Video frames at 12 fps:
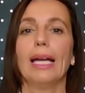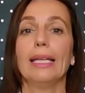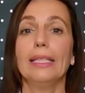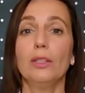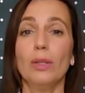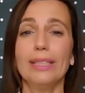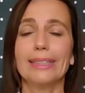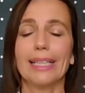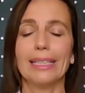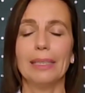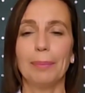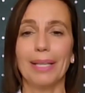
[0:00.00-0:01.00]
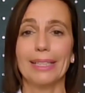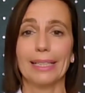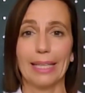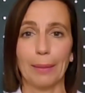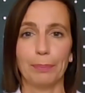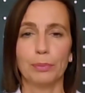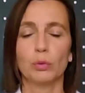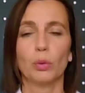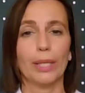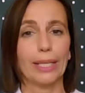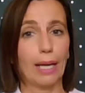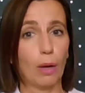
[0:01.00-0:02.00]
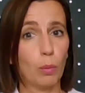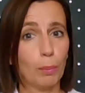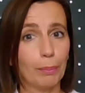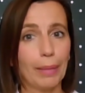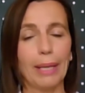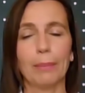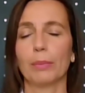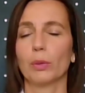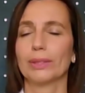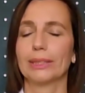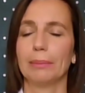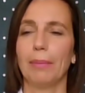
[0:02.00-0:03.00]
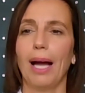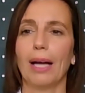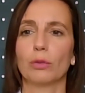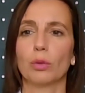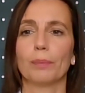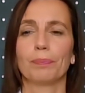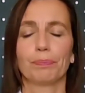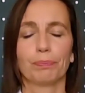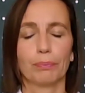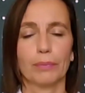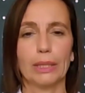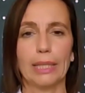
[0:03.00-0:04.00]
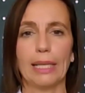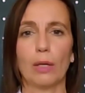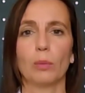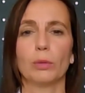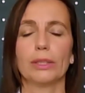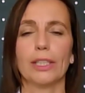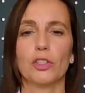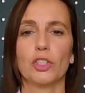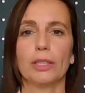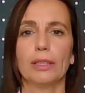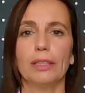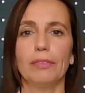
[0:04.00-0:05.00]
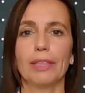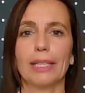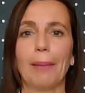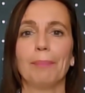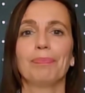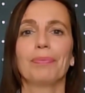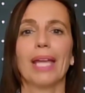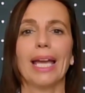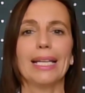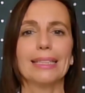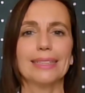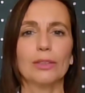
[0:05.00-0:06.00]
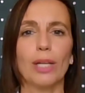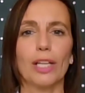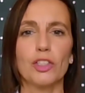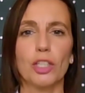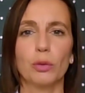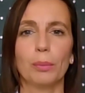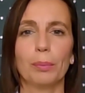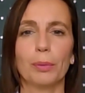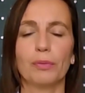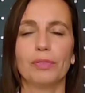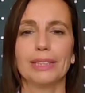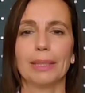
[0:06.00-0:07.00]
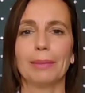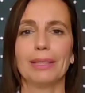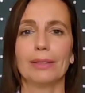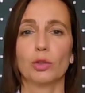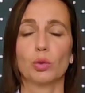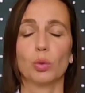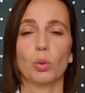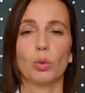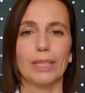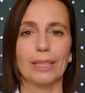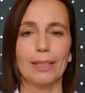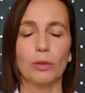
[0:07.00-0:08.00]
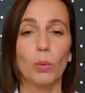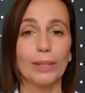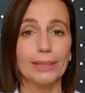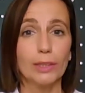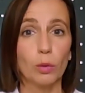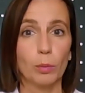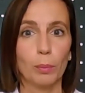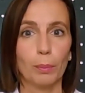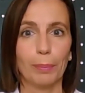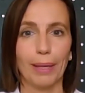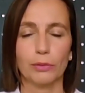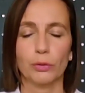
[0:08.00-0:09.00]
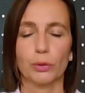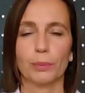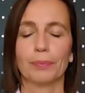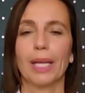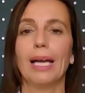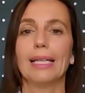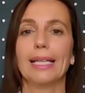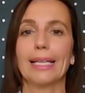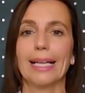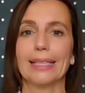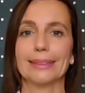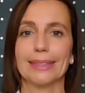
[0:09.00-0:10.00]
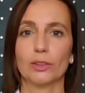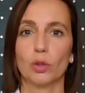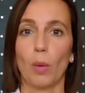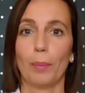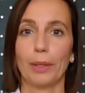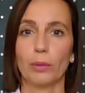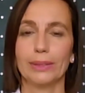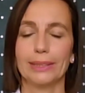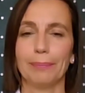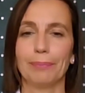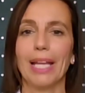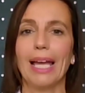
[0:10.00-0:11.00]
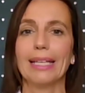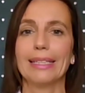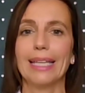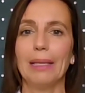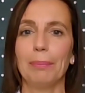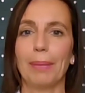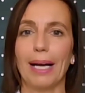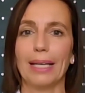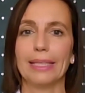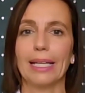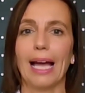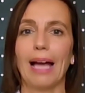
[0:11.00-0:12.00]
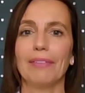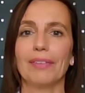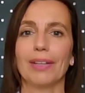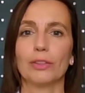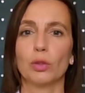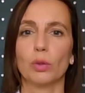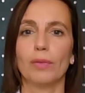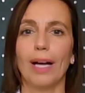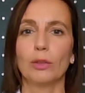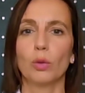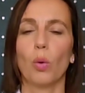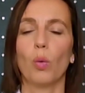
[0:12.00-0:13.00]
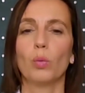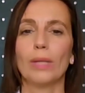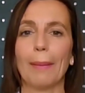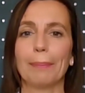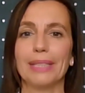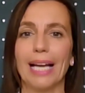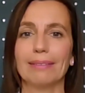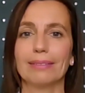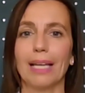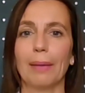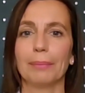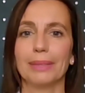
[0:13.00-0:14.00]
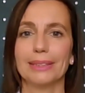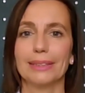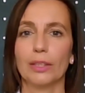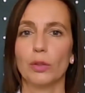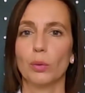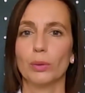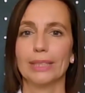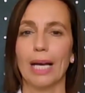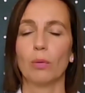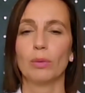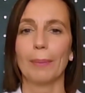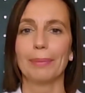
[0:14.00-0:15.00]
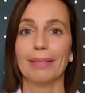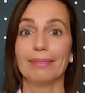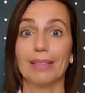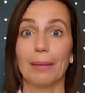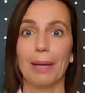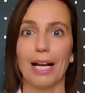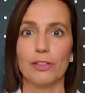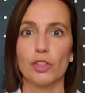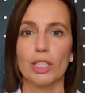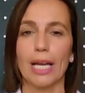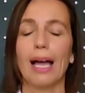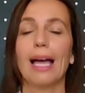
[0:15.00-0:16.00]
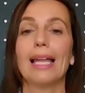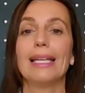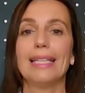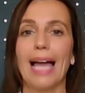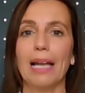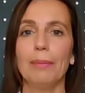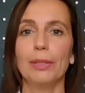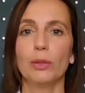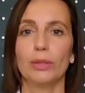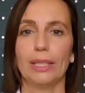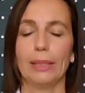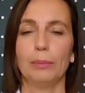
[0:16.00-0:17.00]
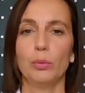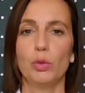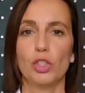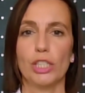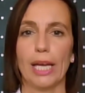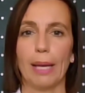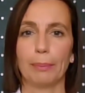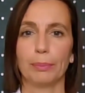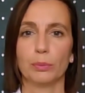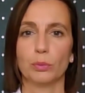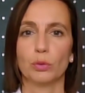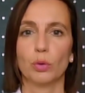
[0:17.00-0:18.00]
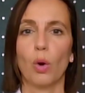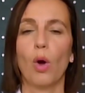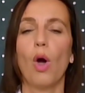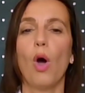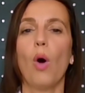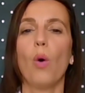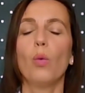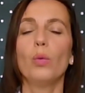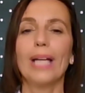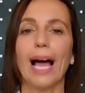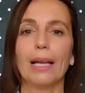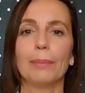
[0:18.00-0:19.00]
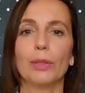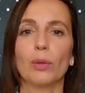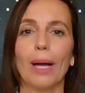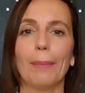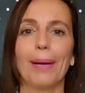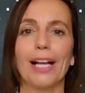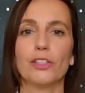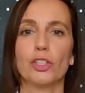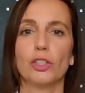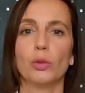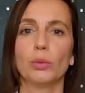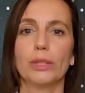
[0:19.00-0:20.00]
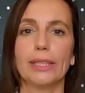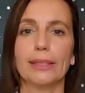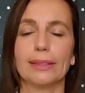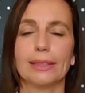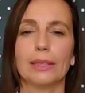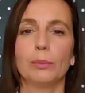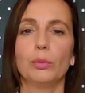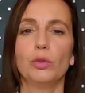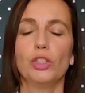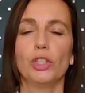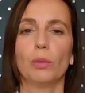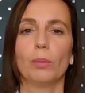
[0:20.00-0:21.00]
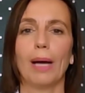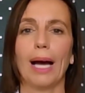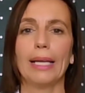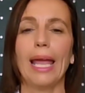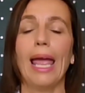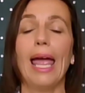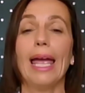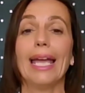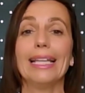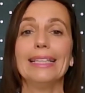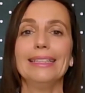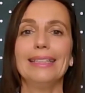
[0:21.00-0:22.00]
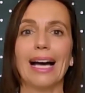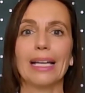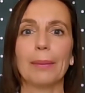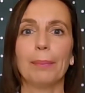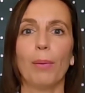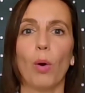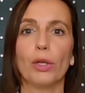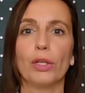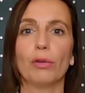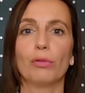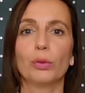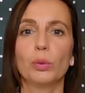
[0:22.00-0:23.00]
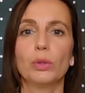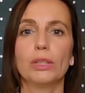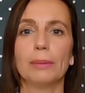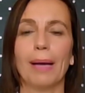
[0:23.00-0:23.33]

Inoltre il padre, che appunto era un membro stimato della comunità scientifica, era stato lasciato improvvisamente solo, trattato quasi come un pazzo. La ragazza scopre così che il padre aveva trovato una pianta misteriosa, una pianta magica, l'albero delle bugie, appunto. Un albero capace di nutrirsi di bugie umane e di dare poi frutti